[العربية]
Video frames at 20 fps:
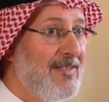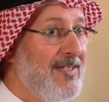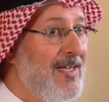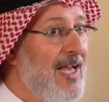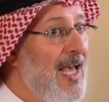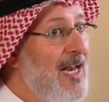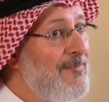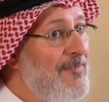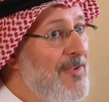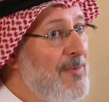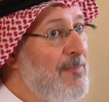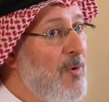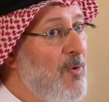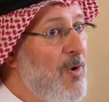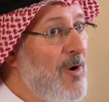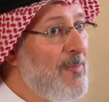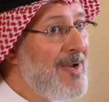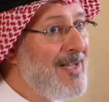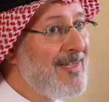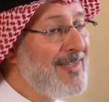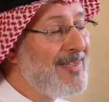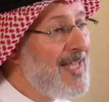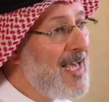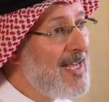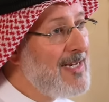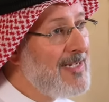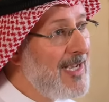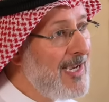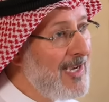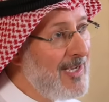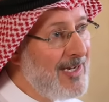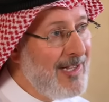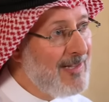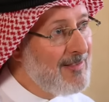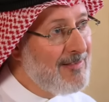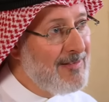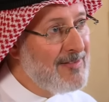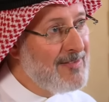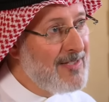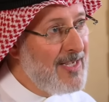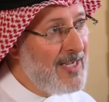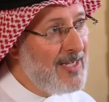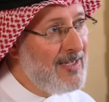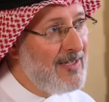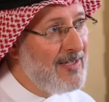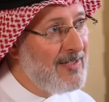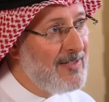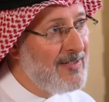هل في بوابات ثانيه غير هالثنتين؟